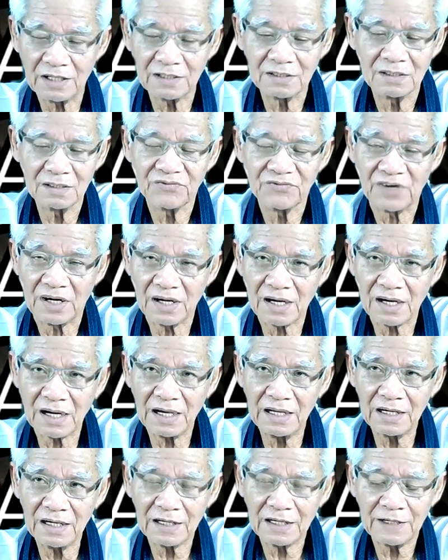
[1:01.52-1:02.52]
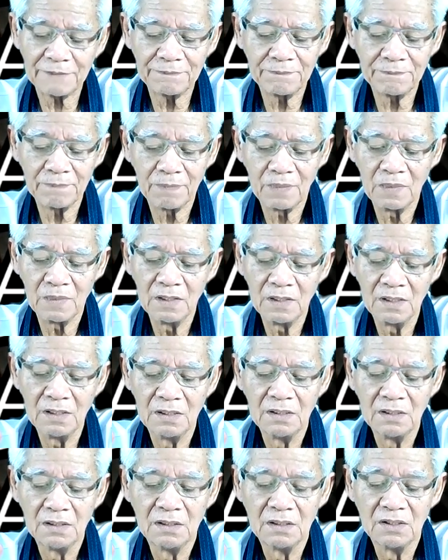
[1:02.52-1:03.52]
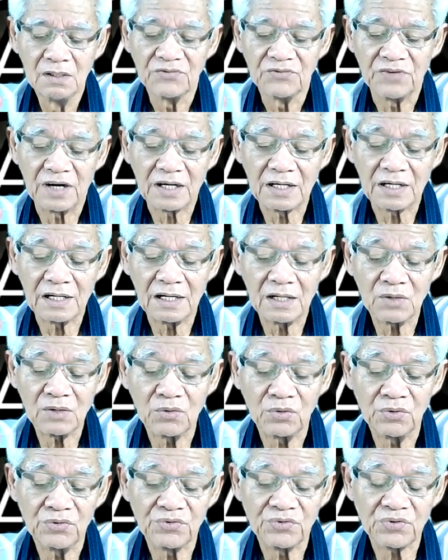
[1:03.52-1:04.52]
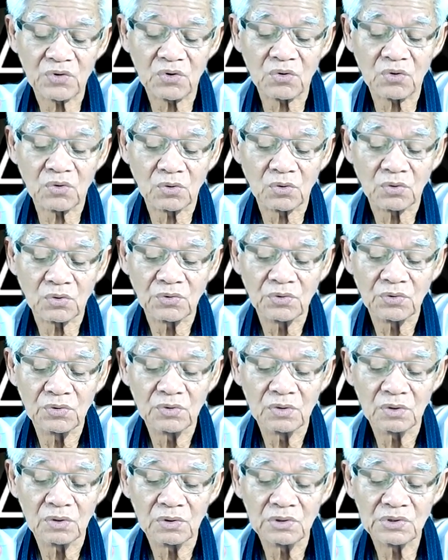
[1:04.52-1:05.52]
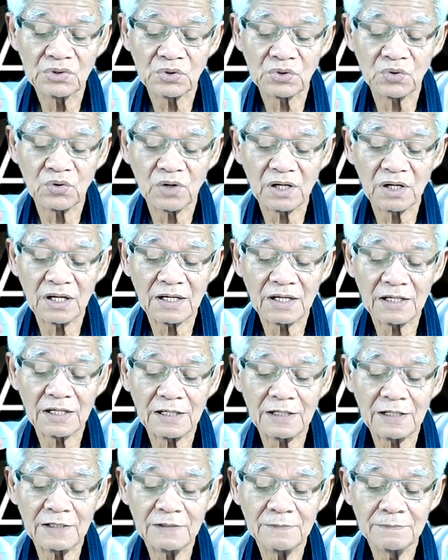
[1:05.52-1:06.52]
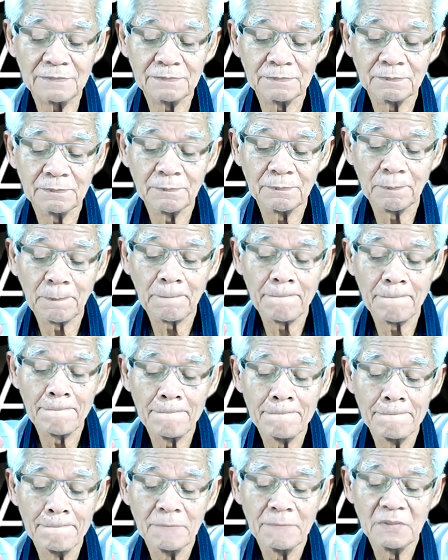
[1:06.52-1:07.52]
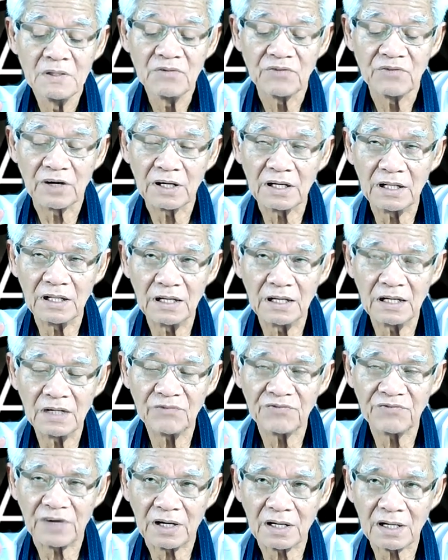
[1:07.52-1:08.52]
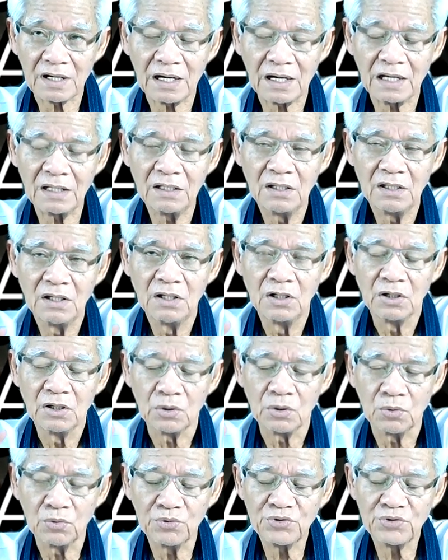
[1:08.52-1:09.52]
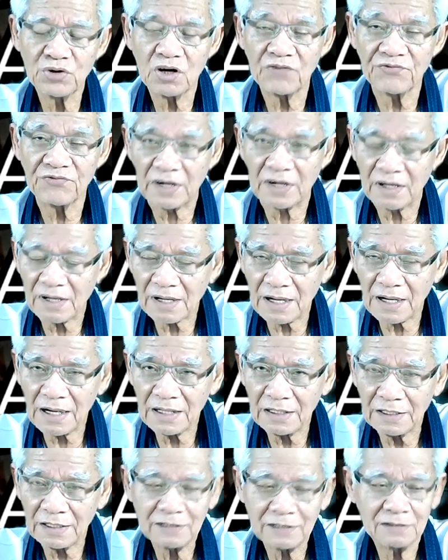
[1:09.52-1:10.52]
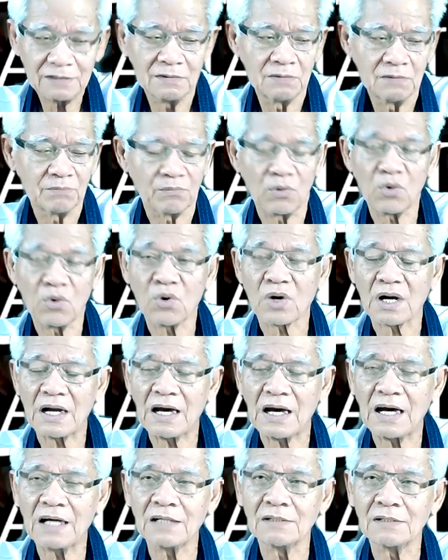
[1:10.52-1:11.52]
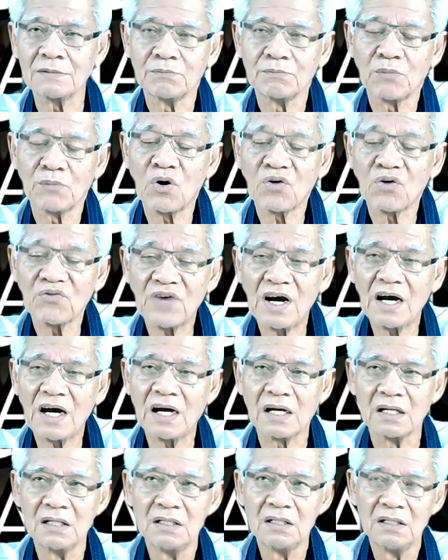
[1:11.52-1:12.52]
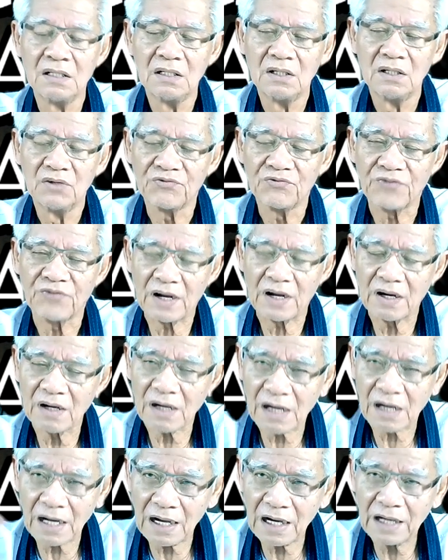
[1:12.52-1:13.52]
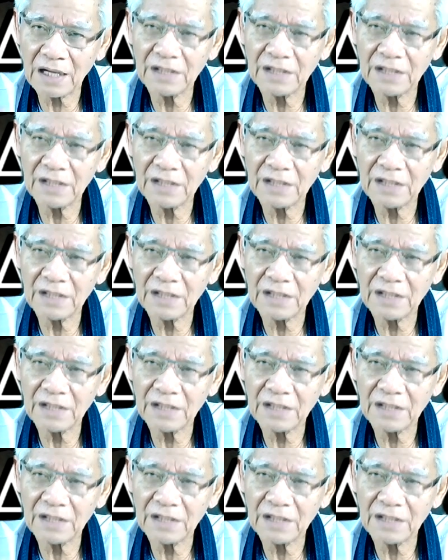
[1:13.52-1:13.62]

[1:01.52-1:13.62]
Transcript: งฝันร้ายนะครับฟังนะ คุณ โซ่คุณโซก็แล้วกันนะฟังดีนะฝันร้าย หนูชอบฝันร้ายนะ โบราณบอกว่า ฝันร้า